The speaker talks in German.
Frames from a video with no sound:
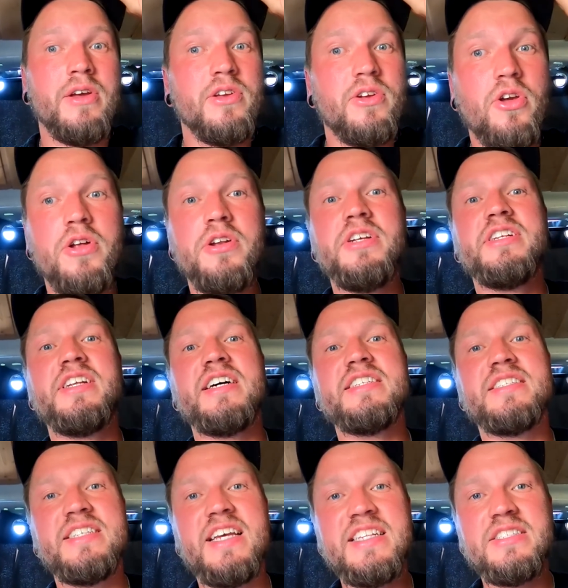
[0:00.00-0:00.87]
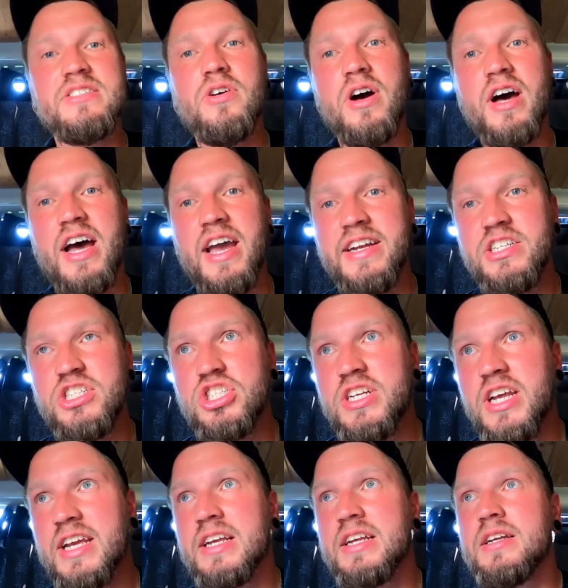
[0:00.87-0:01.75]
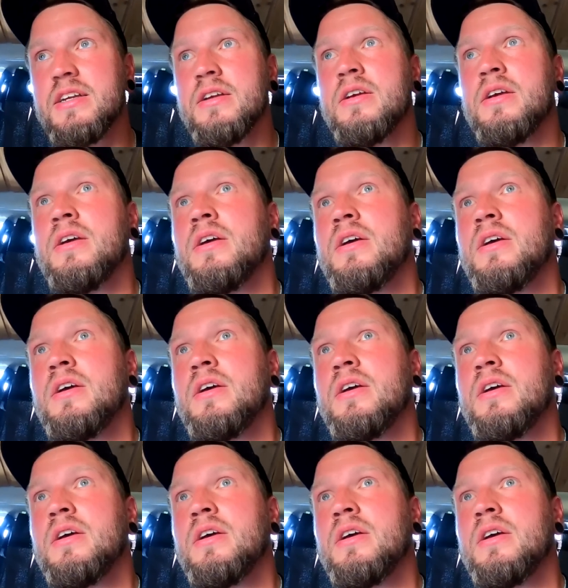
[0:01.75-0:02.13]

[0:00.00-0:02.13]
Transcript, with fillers: könnte ich das jetzt noch einstecken.